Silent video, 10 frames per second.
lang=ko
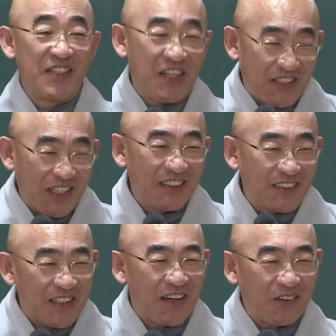지나지
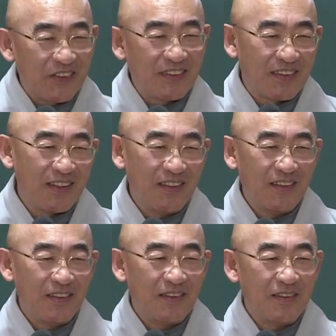않는다라고 했어.
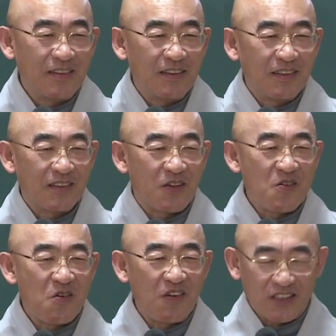
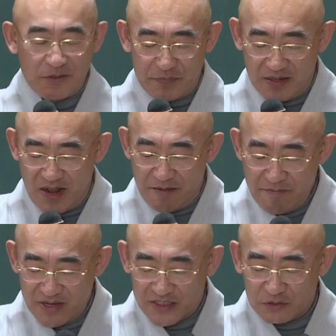성공과 실패는 한
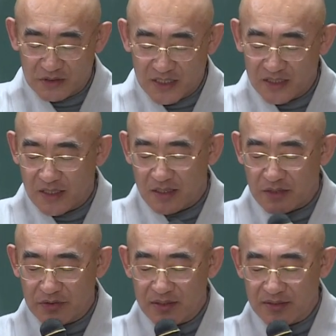발자국
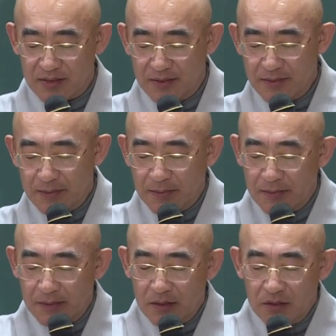차이다라고 했어.
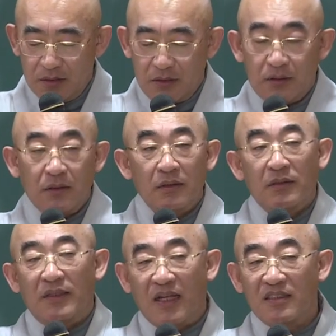
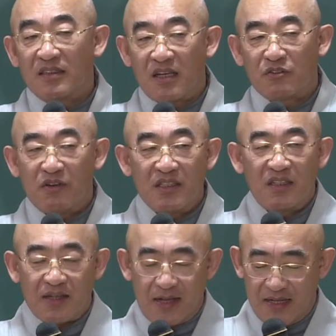나는 사소한
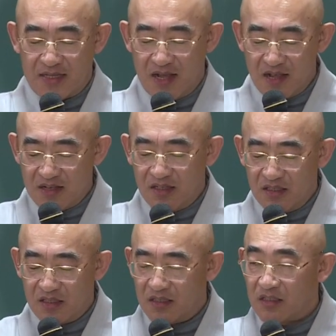일이 가장
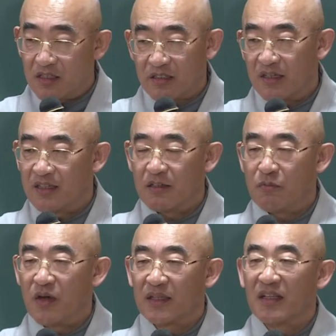큰 일을 결정하는 걸
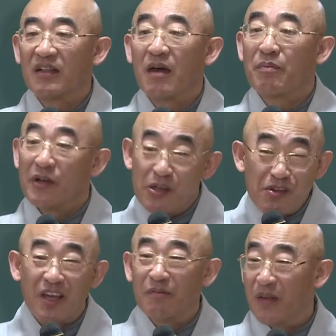보았다.
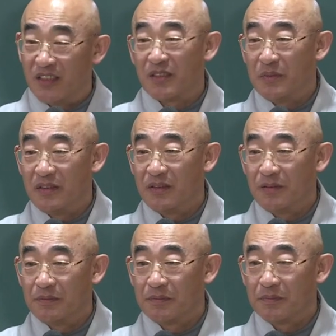나폴레옹이 한말씀
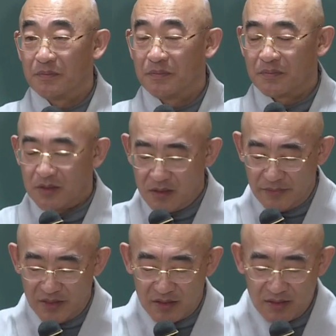
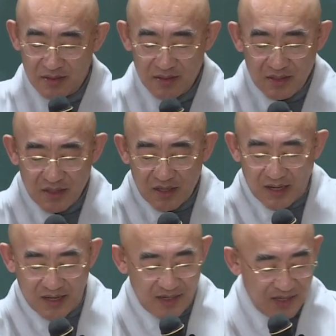그러면
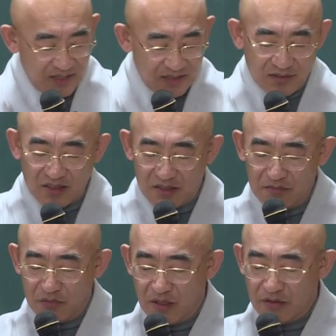알랭이라는
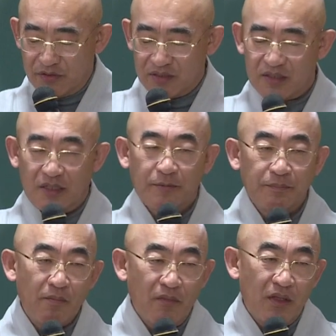사람은 뭐라고 그랬어?
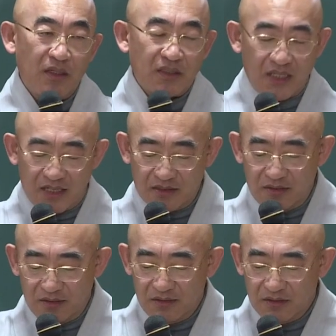
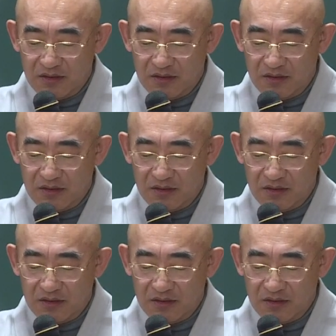산은